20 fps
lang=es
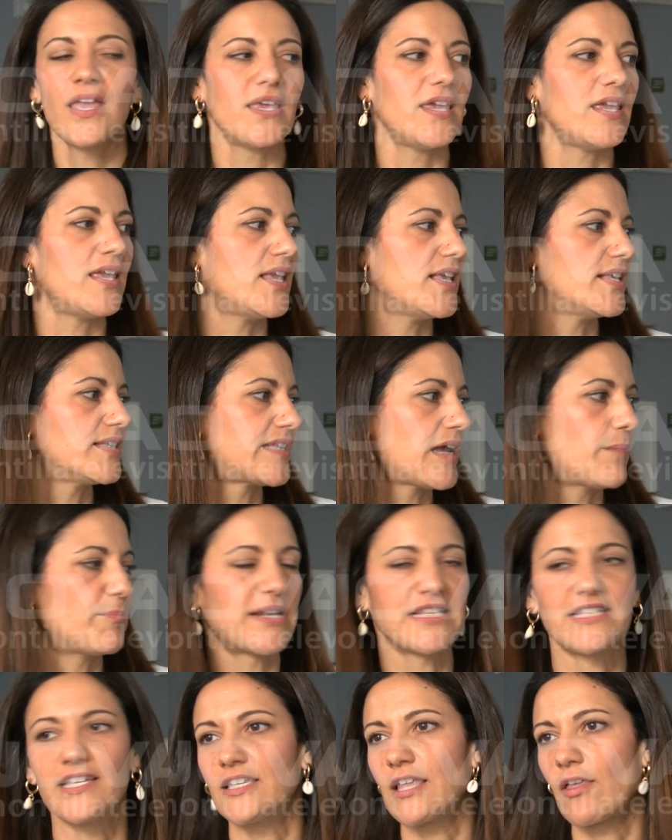y se han
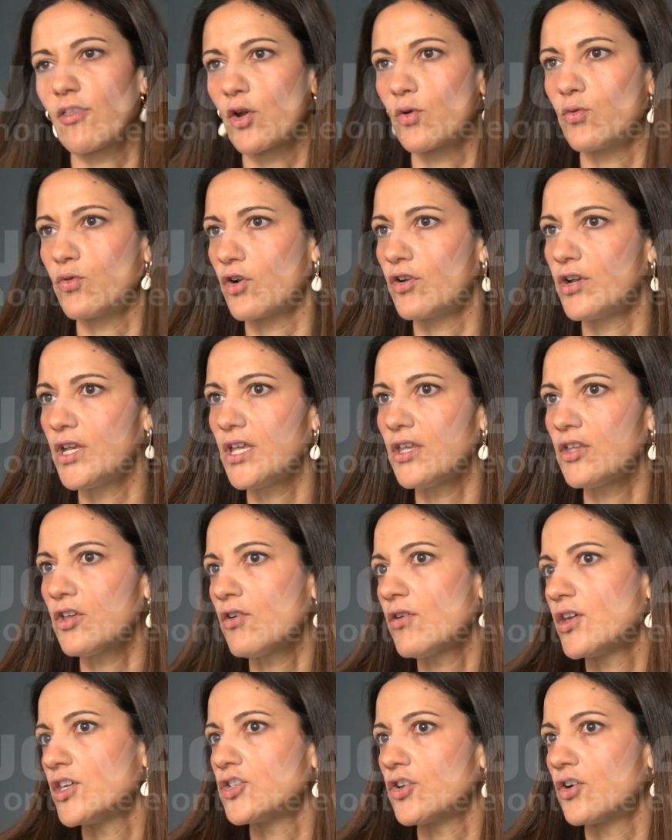presentado algunos
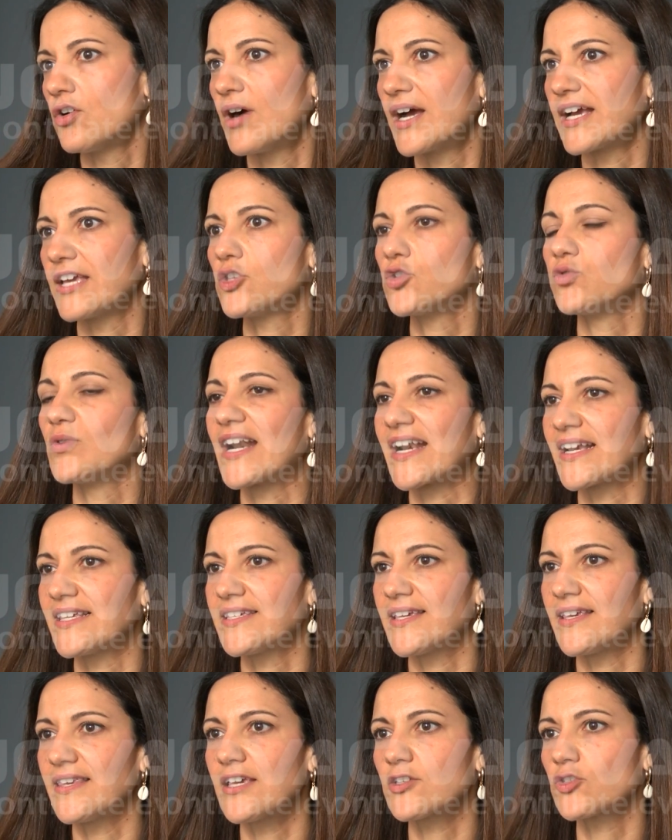niños, ellos han hecho una
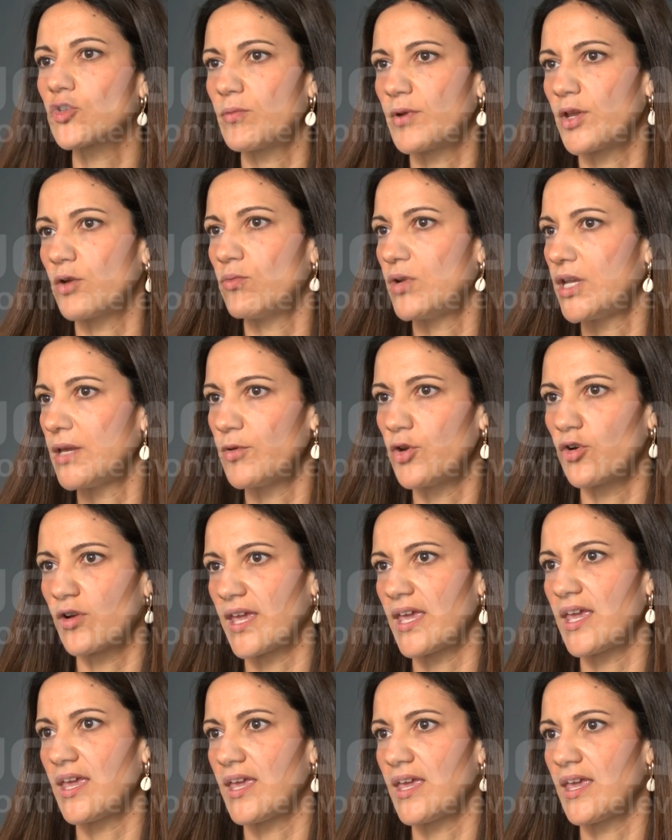reseña sobre un libro
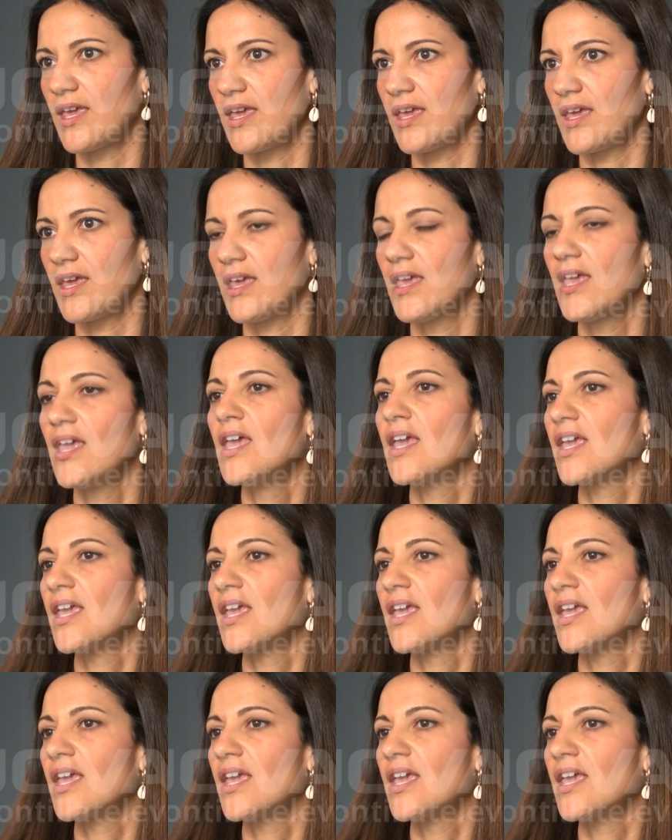que,